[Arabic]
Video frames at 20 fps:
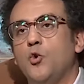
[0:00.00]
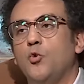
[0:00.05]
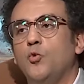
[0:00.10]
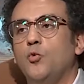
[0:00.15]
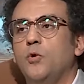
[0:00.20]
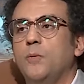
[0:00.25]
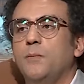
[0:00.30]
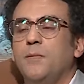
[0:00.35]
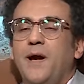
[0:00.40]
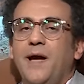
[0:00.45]

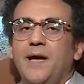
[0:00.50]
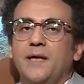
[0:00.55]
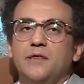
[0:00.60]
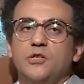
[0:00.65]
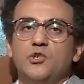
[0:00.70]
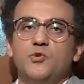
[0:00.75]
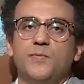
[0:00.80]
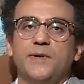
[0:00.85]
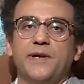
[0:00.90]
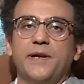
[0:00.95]

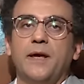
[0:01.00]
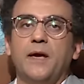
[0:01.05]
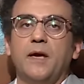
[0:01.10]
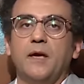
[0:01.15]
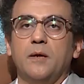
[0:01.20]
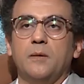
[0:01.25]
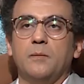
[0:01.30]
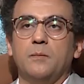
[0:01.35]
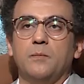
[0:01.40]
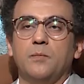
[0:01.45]
ومحدش
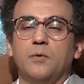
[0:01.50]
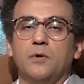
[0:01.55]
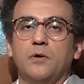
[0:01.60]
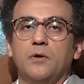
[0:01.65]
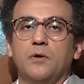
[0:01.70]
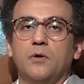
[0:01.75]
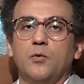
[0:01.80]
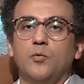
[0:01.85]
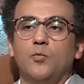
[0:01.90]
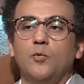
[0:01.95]
بيراقب
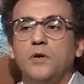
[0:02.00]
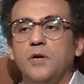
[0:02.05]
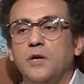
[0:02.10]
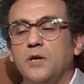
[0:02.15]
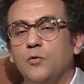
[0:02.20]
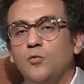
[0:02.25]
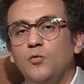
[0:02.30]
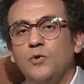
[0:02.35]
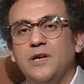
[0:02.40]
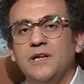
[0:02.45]
آه،
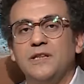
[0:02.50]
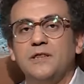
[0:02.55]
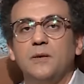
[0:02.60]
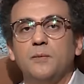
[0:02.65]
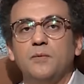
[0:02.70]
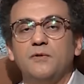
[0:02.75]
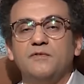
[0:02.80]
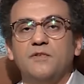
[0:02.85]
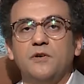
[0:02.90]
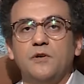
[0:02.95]
وولادنا
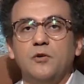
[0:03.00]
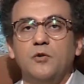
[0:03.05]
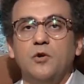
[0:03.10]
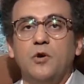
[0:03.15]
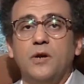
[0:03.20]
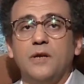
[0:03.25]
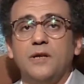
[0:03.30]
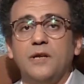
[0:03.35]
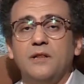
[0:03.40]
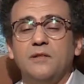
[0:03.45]
بيتفرجوا
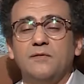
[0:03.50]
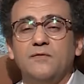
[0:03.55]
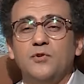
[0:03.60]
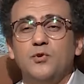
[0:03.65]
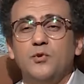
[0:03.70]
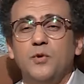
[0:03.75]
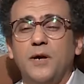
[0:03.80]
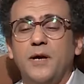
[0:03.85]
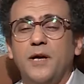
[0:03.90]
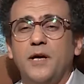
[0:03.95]
على
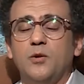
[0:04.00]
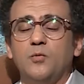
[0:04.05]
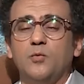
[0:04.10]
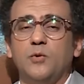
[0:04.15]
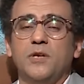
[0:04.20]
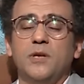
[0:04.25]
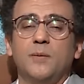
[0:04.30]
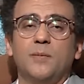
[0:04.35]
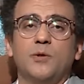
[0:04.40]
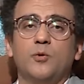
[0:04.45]
الفيديوهات
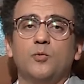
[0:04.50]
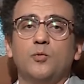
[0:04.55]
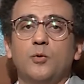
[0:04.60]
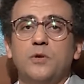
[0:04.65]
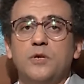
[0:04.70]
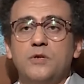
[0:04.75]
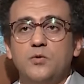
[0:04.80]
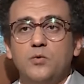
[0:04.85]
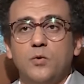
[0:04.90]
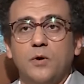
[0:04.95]
وهي
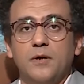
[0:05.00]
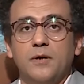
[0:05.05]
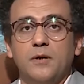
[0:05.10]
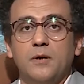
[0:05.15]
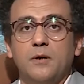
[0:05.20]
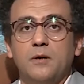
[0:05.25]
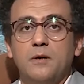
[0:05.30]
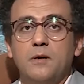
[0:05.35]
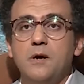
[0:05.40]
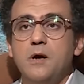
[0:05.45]
بنوته
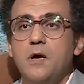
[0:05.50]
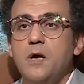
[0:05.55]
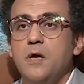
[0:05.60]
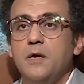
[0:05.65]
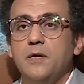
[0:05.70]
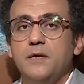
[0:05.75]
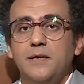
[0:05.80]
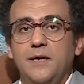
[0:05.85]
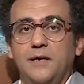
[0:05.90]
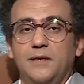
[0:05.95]
صغيره
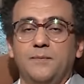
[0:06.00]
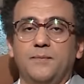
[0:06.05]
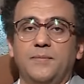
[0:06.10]
يعني